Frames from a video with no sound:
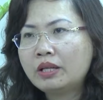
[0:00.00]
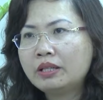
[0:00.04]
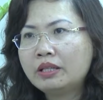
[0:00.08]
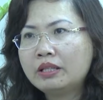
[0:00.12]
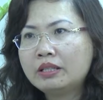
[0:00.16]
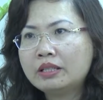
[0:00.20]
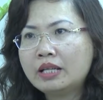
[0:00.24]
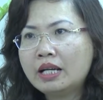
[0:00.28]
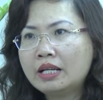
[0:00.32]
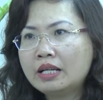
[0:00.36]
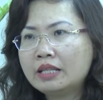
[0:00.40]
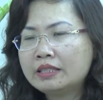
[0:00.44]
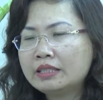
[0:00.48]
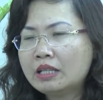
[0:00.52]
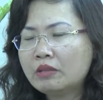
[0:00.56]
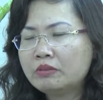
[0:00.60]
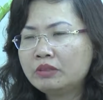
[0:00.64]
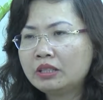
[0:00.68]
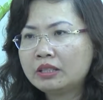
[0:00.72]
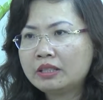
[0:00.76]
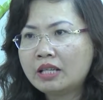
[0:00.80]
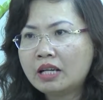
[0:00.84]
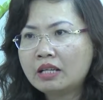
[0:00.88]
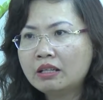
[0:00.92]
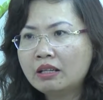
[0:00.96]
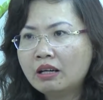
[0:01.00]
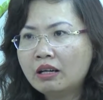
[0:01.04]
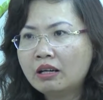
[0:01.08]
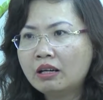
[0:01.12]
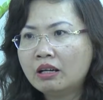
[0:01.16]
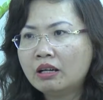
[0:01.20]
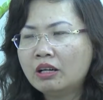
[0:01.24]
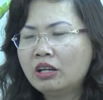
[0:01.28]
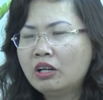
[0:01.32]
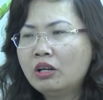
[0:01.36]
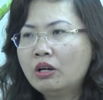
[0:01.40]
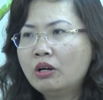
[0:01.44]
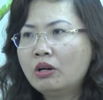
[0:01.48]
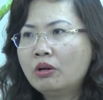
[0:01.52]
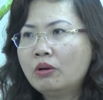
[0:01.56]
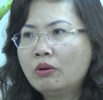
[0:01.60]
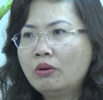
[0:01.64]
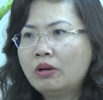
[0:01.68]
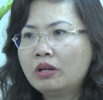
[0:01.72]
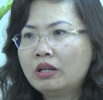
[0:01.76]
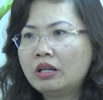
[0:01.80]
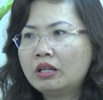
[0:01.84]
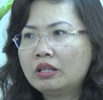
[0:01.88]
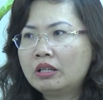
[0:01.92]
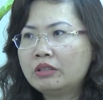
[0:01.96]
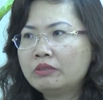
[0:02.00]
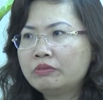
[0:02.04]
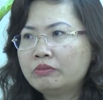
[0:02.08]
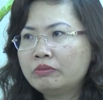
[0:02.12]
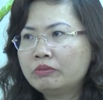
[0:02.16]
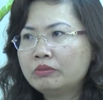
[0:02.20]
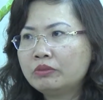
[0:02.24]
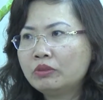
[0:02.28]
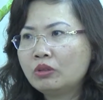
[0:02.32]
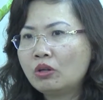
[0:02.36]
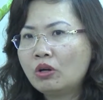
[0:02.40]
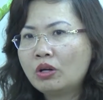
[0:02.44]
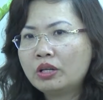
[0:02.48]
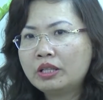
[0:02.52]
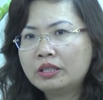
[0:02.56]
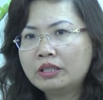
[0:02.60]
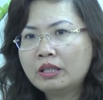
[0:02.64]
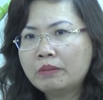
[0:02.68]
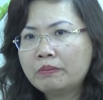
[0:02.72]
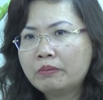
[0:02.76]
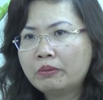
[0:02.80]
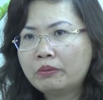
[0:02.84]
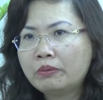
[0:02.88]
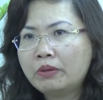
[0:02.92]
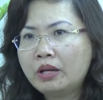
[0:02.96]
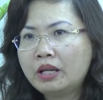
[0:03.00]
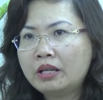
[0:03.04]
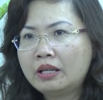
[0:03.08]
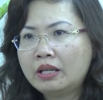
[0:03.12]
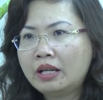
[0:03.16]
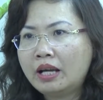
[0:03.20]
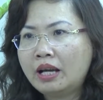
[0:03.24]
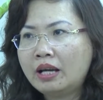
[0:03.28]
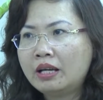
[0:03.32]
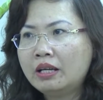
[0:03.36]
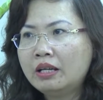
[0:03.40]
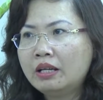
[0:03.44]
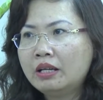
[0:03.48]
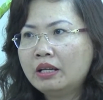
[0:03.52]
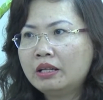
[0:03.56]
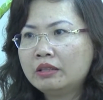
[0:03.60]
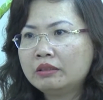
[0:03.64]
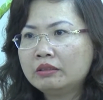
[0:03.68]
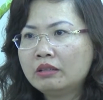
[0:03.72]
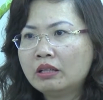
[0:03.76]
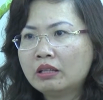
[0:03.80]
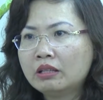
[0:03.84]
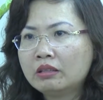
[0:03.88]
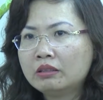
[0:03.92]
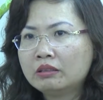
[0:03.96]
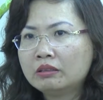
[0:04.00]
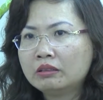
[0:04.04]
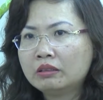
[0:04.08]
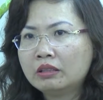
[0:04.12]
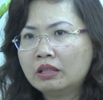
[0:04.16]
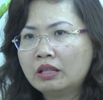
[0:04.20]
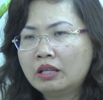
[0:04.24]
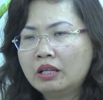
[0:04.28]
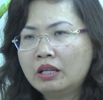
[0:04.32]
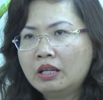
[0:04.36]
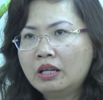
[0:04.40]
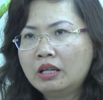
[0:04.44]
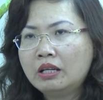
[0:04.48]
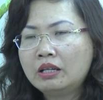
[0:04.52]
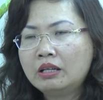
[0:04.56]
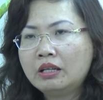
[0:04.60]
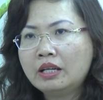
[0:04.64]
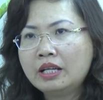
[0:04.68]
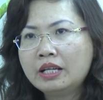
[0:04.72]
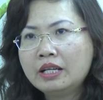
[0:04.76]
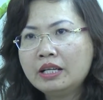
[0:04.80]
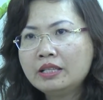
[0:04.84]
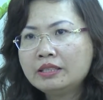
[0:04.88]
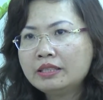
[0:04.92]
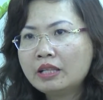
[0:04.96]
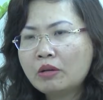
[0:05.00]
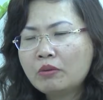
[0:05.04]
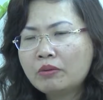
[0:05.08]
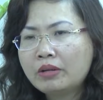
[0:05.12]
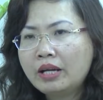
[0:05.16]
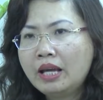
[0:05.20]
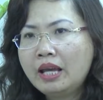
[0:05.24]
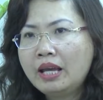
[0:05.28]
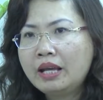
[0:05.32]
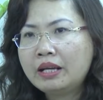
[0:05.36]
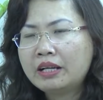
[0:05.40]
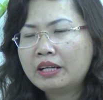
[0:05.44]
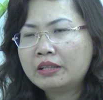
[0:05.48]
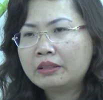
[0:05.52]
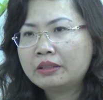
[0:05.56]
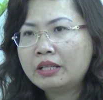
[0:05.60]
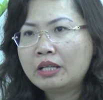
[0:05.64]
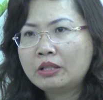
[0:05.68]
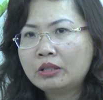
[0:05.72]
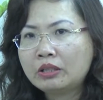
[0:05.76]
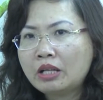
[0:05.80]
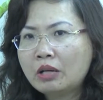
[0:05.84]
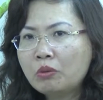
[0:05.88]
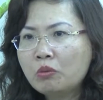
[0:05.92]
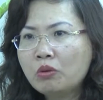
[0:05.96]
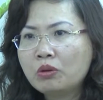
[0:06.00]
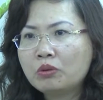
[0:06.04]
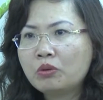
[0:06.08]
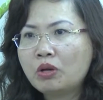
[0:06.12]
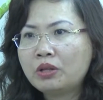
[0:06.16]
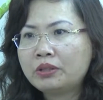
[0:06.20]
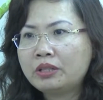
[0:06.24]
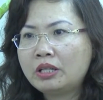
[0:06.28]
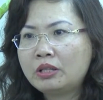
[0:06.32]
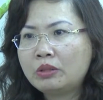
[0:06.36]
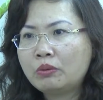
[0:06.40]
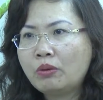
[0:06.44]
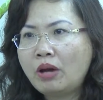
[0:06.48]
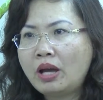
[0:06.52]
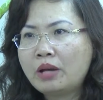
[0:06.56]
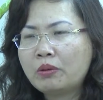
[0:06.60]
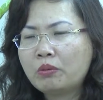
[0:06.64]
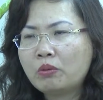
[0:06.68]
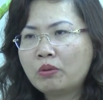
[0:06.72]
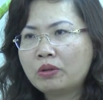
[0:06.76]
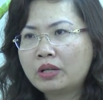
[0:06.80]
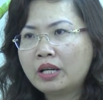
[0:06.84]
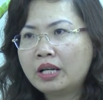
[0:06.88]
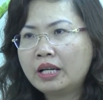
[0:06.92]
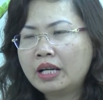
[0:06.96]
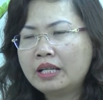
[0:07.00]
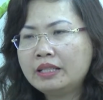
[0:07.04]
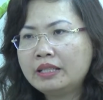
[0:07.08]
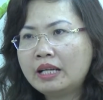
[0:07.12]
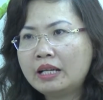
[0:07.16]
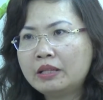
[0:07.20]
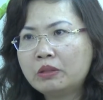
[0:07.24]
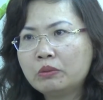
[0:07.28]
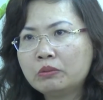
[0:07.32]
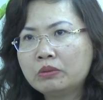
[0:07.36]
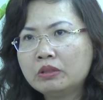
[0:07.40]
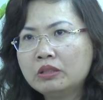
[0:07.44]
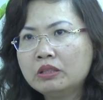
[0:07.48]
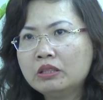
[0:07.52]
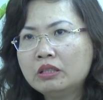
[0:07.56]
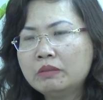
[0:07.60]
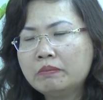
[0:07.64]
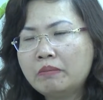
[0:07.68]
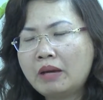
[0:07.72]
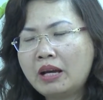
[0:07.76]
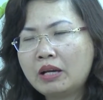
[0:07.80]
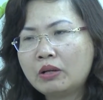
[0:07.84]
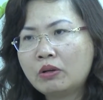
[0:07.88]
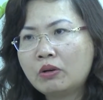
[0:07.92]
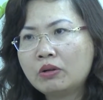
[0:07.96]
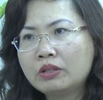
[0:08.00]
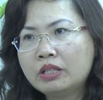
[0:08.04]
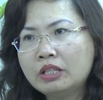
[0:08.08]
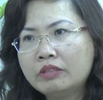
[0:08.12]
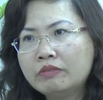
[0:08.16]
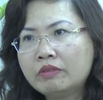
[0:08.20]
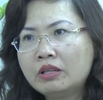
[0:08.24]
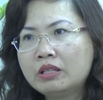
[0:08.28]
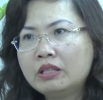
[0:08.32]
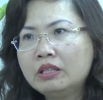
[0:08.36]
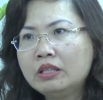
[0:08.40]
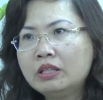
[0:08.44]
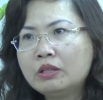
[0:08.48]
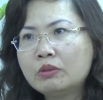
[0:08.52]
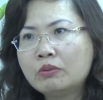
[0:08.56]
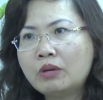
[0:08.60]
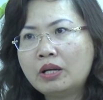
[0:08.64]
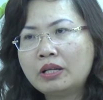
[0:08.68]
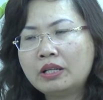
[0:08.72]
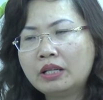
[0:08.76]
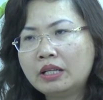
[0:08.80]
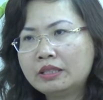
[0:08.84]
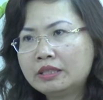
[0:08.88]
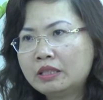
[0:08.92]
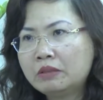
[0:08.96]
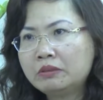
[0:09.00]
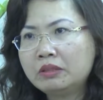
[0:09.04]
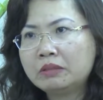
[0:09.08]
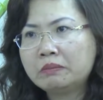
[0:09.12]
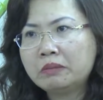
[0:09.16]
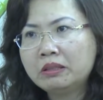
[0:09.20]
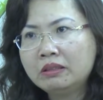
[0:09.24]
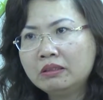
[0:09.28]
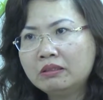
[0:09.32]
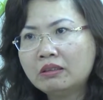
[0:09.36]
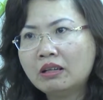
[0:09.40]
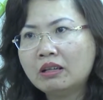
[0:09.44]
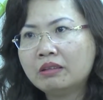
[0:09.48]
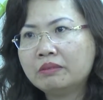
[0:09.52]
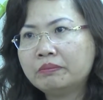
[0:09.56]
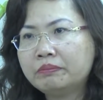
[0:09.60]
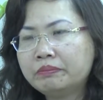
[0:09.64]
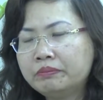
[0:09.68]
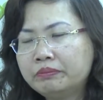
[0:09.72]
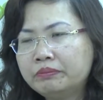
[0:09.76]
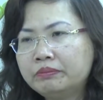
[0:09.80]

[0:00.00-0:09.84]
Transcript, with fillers: quan đến các cái giao dịch đáng ngờ, hoặc là có cái thẩm quyền là được lấy sao kê các cuộc gọi điện thoại của các cái nhà đầu tư mà có nghi vấn liên quan đến cái giao dịch bất thường.